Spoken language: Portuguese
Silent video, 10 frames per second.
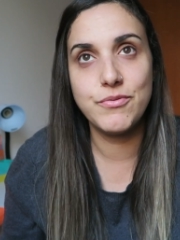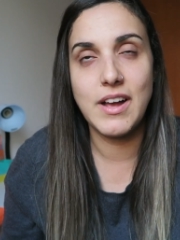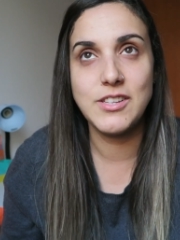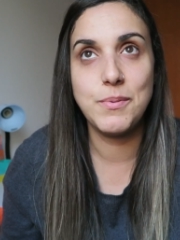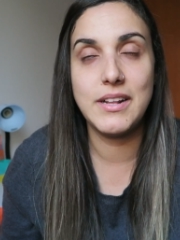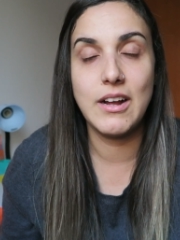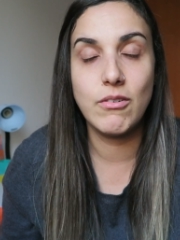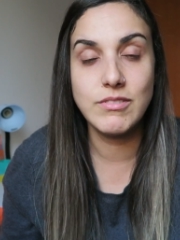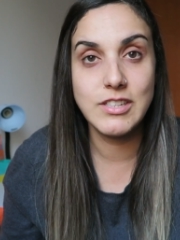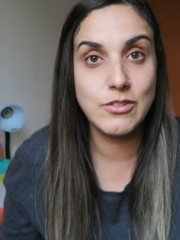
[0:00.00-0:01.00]
eu faço pra dar
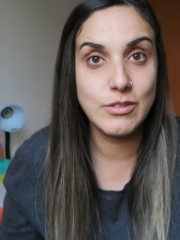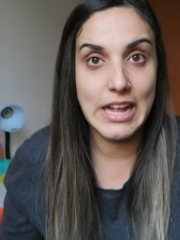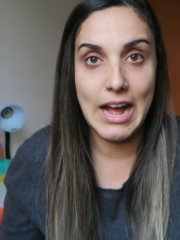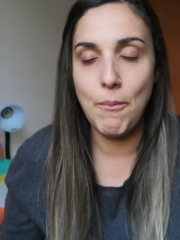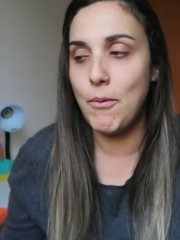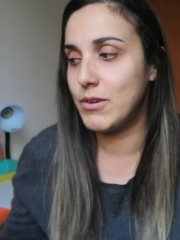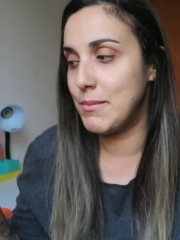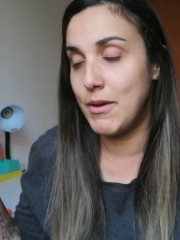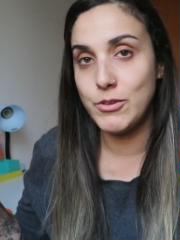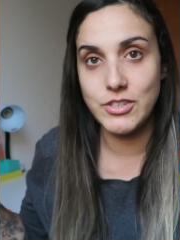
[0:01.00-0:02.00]
conta de estudar, um pouco
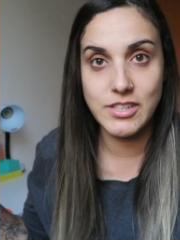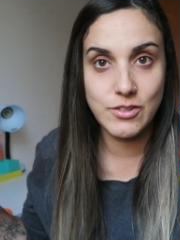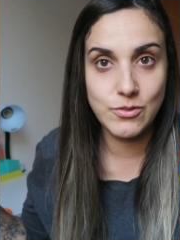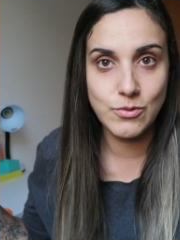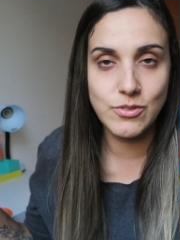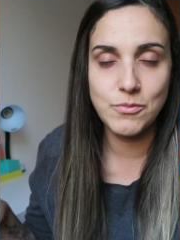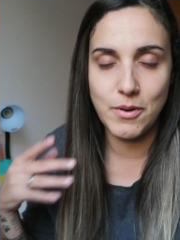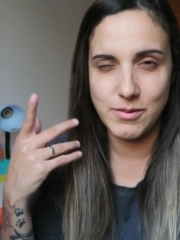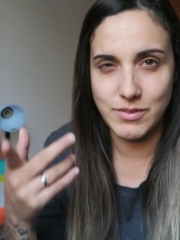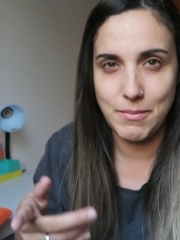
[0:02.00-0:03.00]
da minha rotina de estudos, no
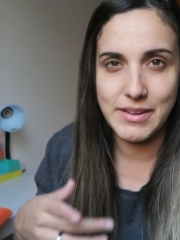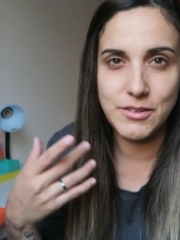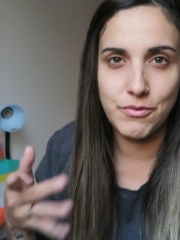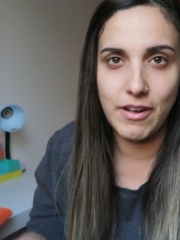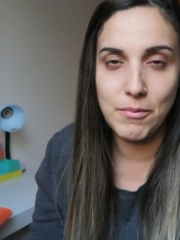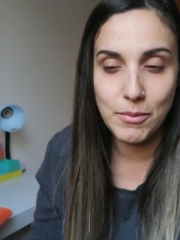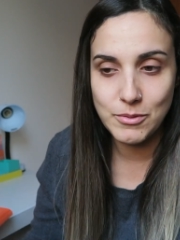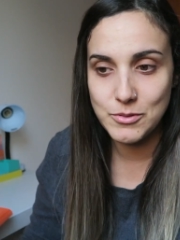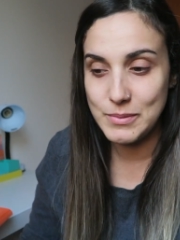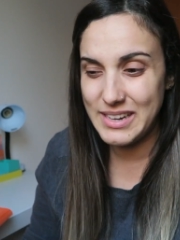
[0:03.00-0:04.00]
próximo semestre eu falo um
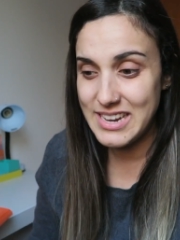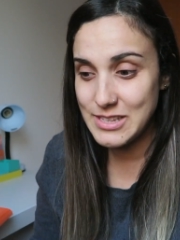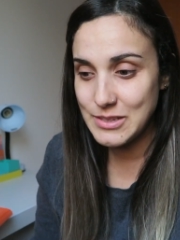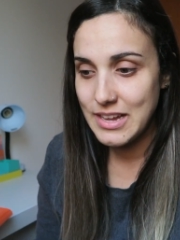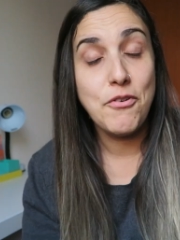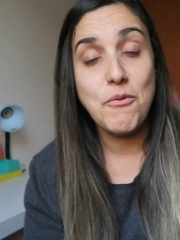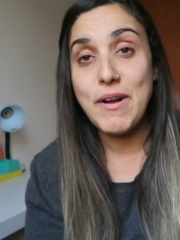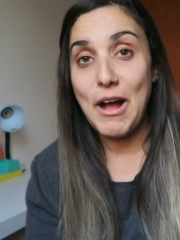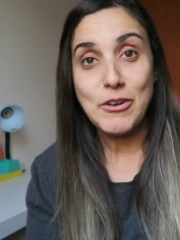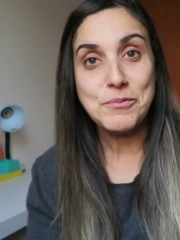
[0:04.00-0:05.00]
pouco sobre isso. E foi um
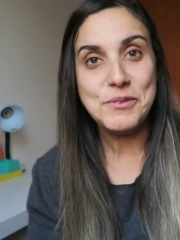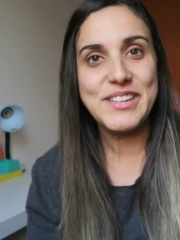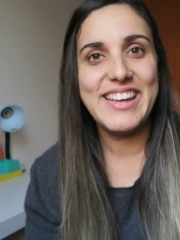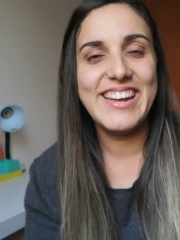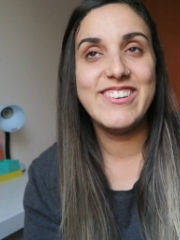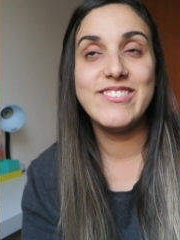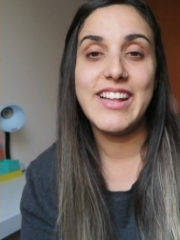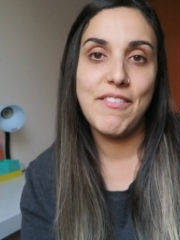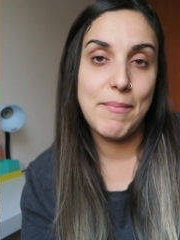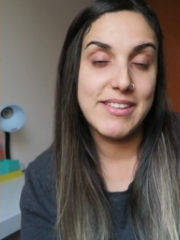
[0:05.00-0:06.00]
caos, porque eu não
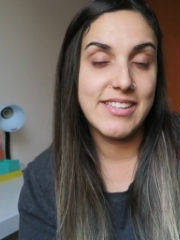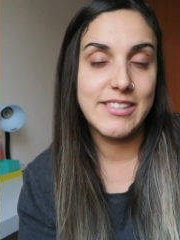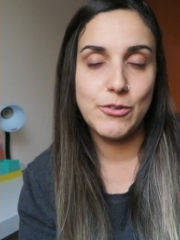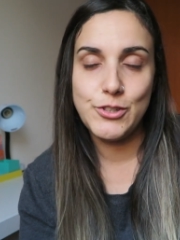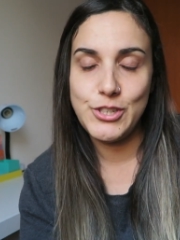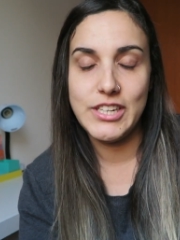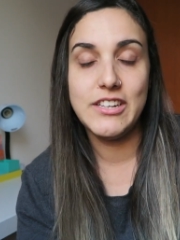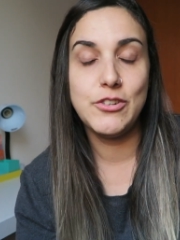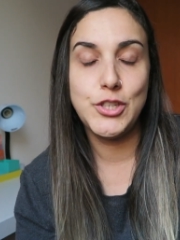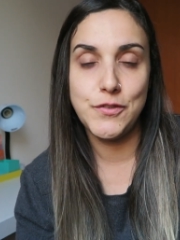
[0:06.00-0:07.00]
tava mais nessa rotina,
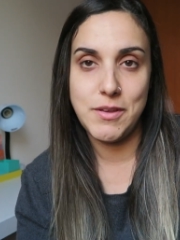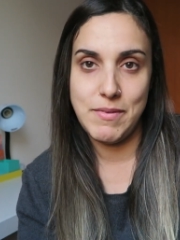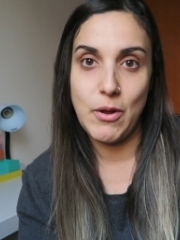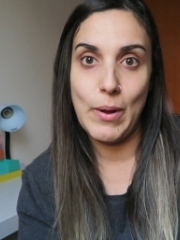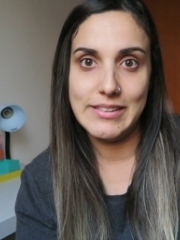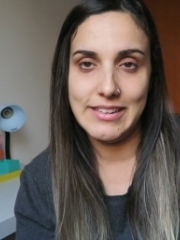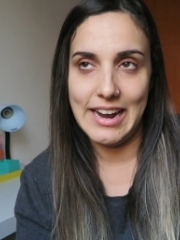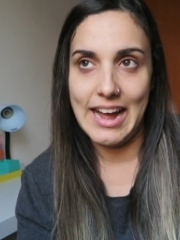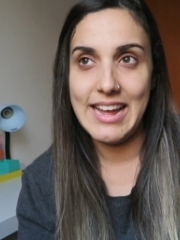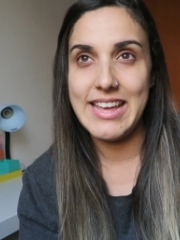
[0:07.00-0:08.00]
então eu tive que me
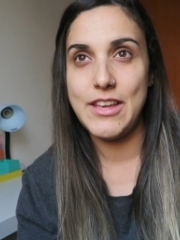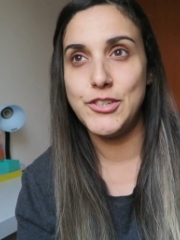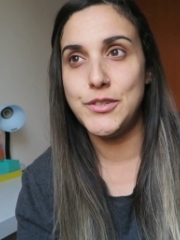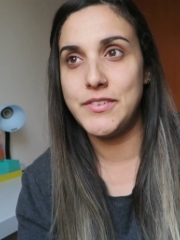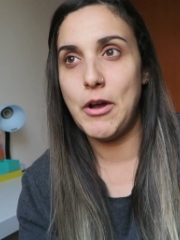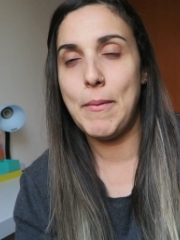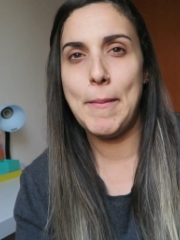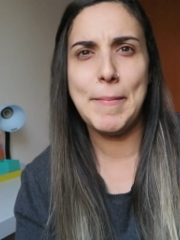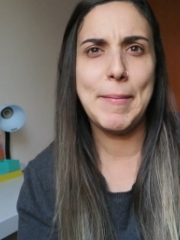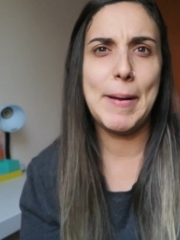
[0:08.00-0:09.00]
enquadrar, e aí eu tive que arrumar
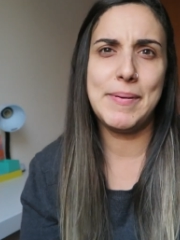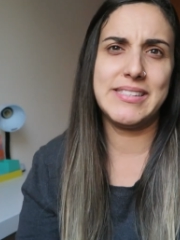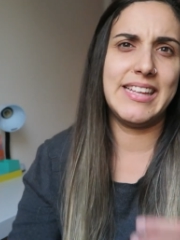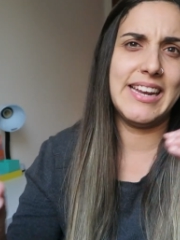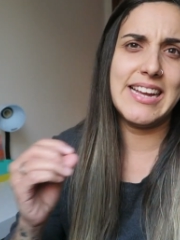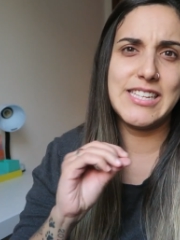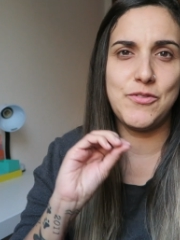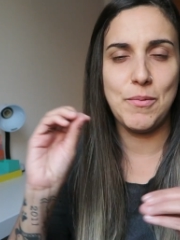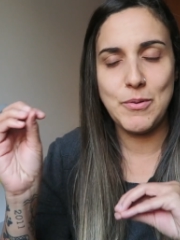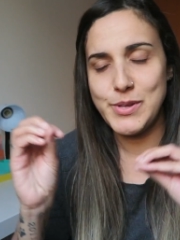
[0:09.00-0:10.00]
uma babá pras crianças,
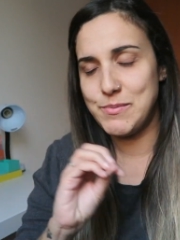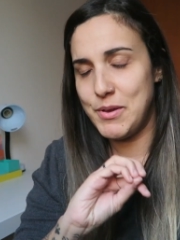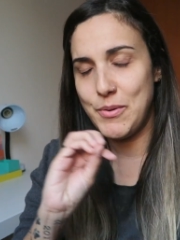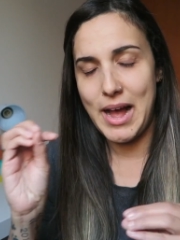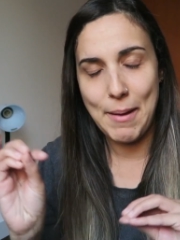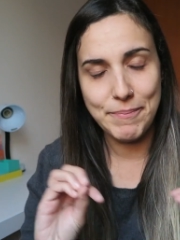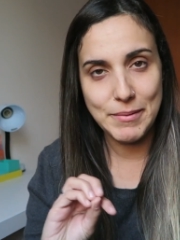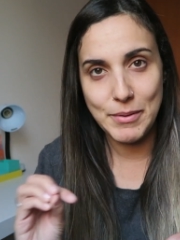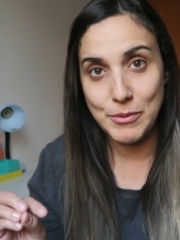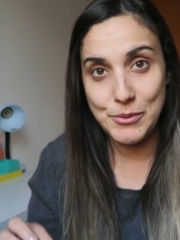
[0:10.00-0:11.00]
foi uma coisa meio
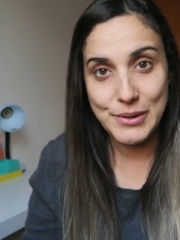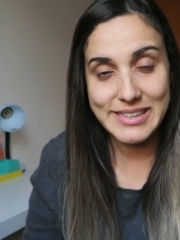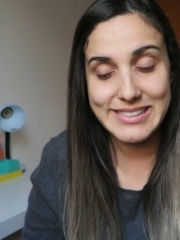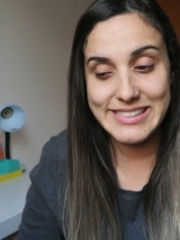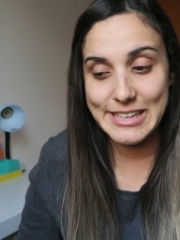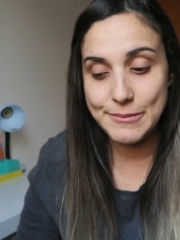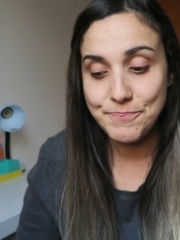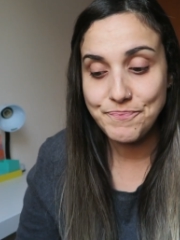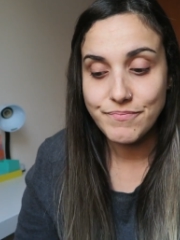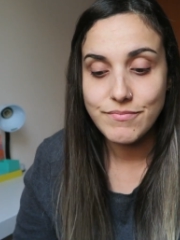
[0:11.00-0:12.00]
rápida, meio louca assim.